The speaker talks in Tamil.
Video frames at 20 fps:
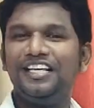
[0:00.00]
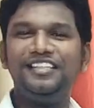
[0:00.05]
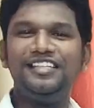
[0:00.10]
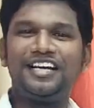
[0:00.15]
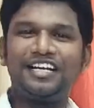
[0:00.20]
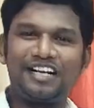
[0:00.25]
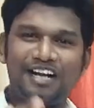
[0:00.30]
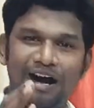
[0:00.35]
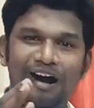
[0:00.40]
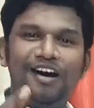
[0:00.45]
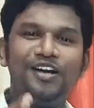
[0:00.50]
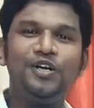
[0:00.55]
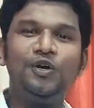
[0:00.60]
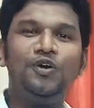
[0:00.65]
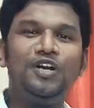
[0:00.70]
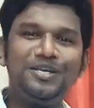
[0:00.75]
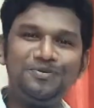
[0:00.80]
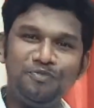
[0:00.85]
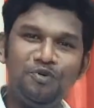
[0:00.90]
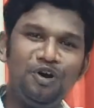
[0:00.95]
இந்த
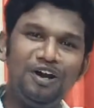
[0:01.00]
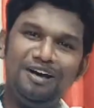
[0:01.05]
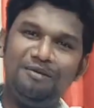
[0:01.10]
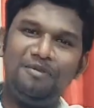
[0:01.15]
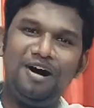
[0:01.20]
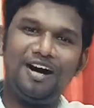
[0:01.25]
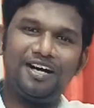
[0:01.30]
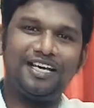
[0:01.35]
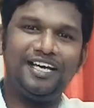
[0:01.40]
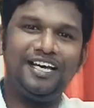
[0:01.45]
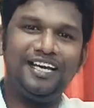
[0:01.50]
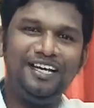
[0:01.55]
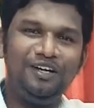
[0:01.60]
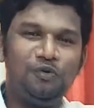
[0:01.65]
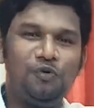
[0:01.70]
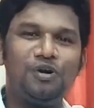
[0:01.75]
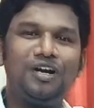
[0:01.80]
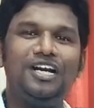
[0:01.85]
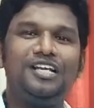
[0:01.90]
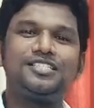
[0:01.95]
காணொளி மூலமாக
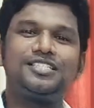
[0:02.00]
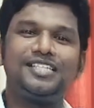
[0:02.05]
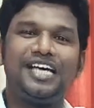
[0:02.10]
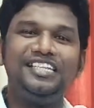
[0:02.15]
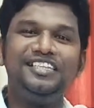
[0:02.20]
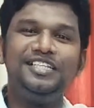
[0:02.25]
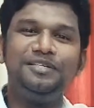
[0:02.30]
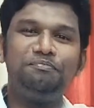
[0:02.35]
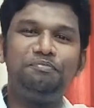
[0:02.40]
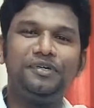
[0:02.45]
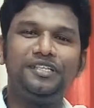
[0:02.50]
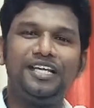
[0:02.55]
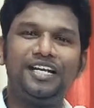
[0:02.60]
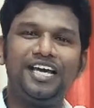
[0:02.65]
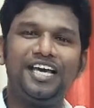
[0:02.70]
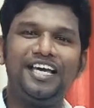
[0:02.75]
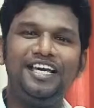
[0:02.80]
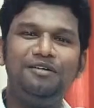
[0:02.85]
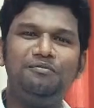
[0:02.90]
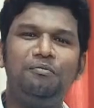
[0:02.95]
உங்களை
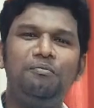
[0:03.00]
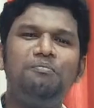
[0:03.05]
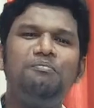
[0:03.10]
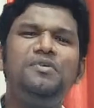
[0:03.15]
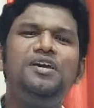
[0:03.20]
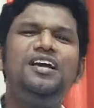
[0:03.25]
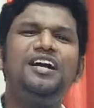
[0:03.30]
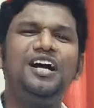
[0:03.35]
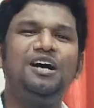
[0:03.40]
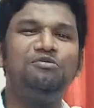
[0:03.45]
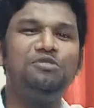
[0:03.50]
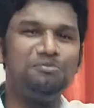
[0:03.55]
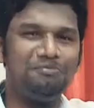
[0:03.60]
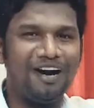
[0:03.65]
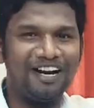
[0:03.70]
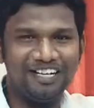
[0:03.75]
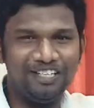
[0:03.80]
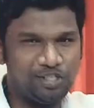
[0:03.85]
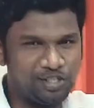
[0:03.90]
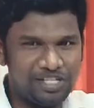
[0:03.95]
சந்திப்பதிலே
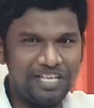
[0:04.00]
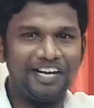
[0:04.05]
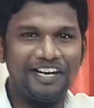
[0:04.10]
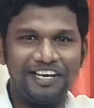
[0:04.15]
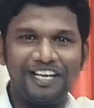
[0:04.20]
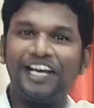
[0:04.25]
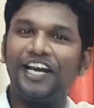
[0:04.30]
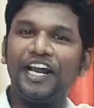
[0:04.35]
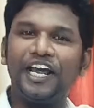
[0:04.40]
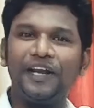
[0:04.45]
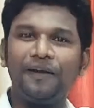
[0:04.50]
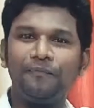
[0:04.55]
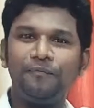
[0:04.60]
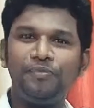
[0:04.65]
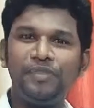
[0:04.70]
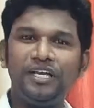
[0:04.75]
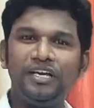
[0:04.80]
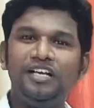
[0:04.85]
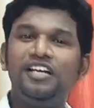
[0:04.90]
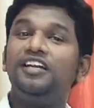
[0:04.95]
மிகவும் மகிழ்ச்சி அடைகிறேன்
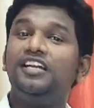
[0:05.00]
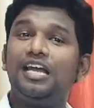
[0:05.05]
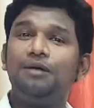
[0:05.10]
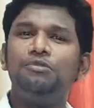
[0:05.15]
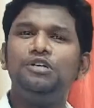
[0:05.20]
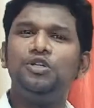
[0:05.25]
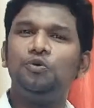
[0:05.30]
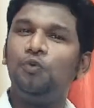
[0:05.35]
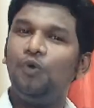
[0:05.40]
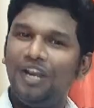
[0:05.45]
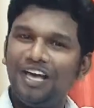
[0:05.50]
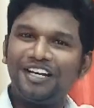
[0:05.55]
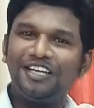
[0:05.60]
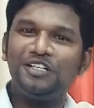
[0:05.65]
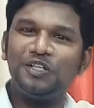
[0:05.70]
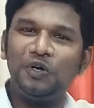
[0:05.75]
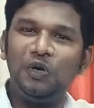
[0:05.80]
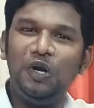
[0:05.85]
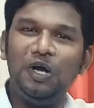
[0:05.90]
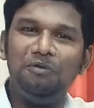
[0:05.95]
நமது
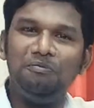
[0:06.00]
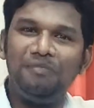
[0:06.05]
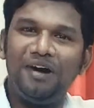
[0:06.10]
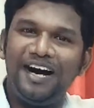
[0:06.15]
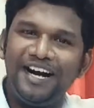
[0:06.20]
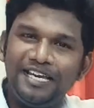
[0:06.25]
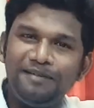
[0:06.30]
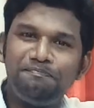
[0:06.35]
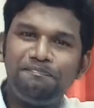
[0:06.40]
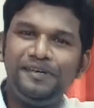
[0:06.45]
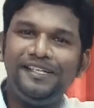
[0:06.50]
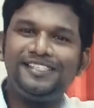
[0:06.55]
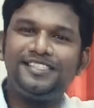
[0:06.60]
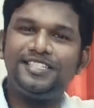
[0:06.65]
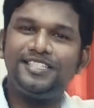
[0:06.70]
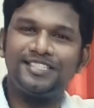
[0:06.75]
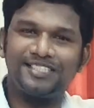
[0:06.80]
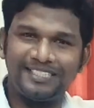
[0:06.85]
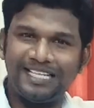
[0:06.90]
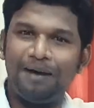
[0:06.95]
உலகன்குளம்
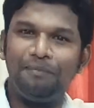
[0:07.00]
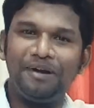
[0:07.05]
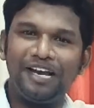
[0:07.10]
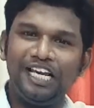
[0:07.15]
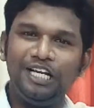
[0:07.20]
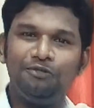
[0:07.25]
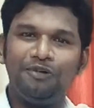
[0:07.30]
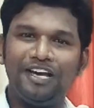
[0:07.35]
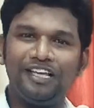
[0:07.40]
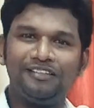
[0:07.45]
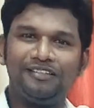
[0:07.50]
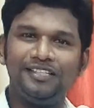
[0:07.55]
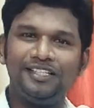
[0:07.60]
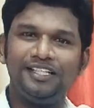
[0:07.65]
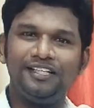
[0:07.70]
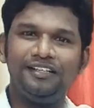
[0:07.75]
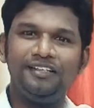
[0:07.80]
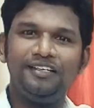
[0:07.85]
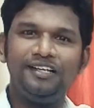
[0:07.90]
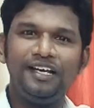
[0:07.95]
ஐபிசி சபையில்
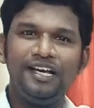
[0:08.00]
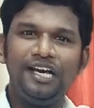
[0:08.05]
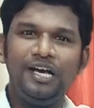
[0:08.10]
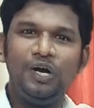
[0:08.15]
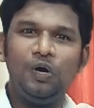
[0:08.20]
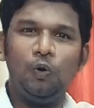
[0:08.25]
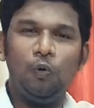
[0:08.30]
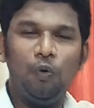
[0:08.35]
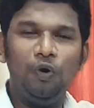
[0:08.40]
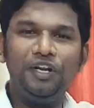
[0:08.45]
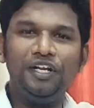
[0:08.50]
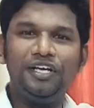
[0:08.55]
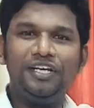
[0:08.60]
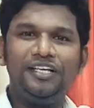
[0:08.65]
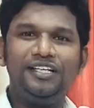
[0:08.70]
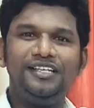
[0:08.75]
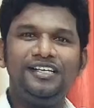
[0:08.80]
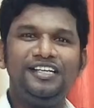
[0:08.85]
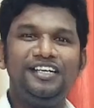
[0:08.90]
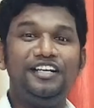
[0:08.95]
வைத்து ஒரு
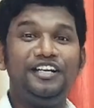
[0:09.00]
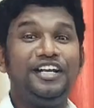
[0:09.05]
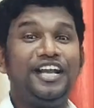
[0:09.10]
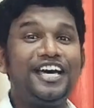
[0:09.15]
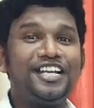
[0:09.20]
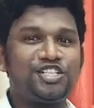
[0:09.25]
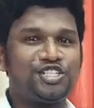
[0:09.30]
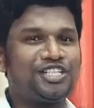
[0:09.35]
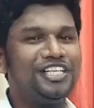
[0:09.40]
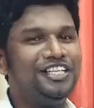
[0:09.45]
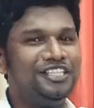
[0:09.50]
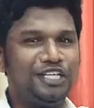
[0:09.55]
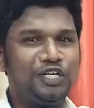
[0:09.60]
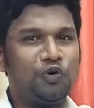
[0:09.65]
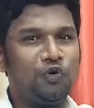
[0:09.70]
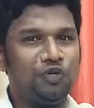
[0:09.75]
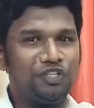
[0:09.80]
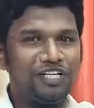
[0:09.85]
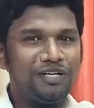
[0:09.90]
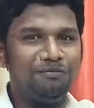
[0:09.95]
நற்செய்தி
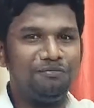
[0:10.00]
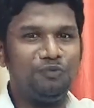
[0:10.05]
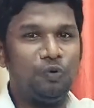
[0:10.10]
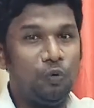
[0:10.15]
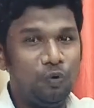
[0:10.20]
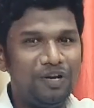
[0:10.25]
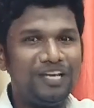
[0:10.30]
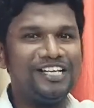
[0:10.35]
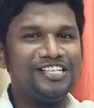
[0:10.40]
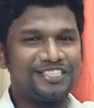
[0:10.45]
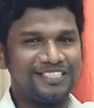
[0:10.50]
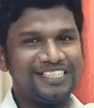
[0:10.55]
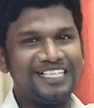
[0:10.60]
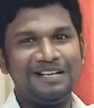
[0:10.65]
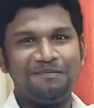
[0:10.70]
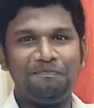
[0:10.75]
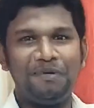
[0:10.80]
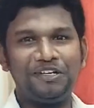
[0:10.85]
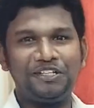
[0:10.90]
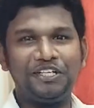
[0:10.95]
கூட்டம் ஒழுங்கு
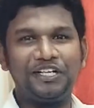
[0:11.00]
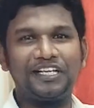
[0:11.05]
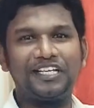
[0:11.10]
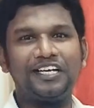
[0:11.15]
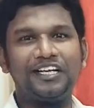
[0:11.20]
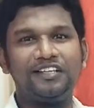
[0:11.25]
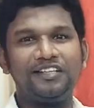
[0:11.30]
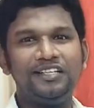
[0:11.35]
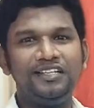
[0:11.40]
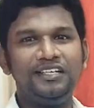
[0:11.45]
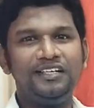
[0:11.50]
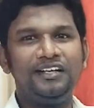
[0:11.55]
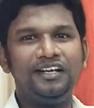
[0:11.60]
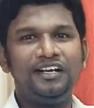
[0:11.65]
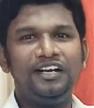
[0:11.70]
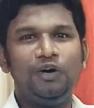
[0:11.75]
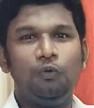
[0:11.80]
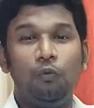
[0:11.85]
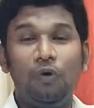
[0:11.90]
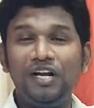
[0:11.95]
செய்யப்பட்டிருக்கிறது
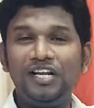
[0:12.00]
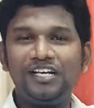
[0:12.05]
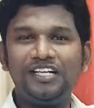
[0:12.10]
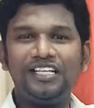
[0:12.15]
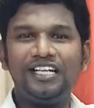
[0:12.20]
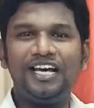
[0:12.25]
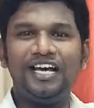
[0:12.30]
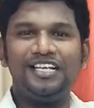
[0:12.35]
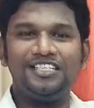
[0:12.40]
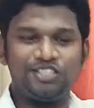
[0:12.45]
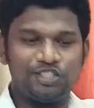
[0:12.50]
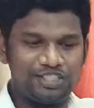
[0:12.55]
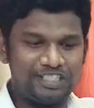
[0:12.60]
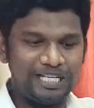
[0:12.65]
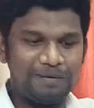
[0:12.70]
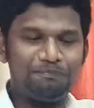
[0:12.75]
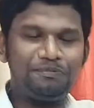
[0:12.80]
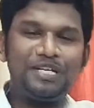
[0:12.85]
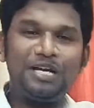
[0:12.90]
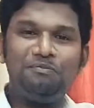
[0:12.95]
வருகிற
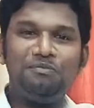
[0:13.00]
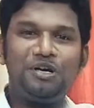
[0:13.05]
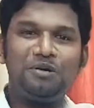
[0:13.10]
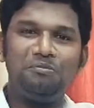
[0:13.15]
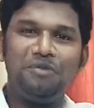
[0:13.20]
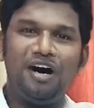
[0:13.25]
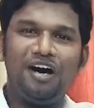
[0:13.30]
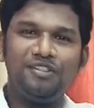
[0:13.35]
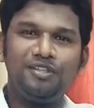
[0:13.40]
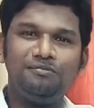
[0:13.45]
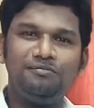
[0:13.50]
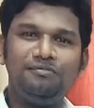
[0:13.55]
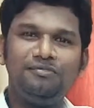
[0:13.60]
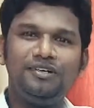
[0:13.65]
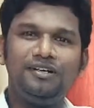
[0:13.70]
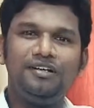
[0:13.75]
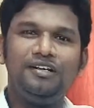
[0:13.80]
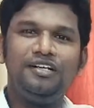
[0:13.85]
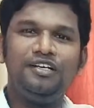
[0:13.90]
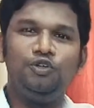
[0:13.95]
செப்டம்பர் மாதம்
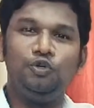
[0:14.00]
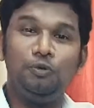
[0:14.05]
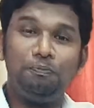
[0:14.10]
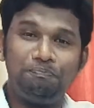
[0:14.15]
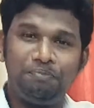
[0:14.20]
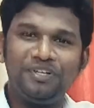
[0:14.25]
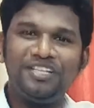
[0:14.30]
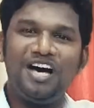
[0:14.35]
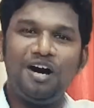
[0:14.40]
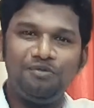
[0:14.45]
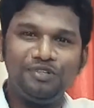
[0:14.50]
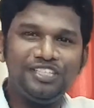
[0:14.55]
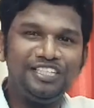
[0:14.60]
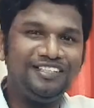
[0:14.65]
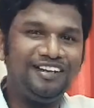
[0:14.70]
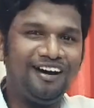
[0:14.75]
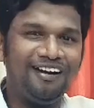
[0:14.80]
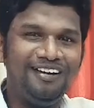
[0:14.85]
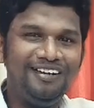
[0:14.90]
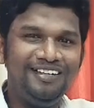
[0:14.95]

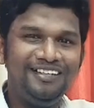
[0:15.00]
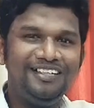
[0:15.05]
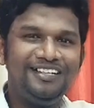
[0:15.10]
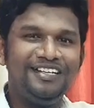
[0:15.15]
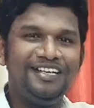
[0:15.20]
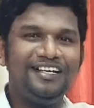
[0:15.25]
முப்பதாவது நாள்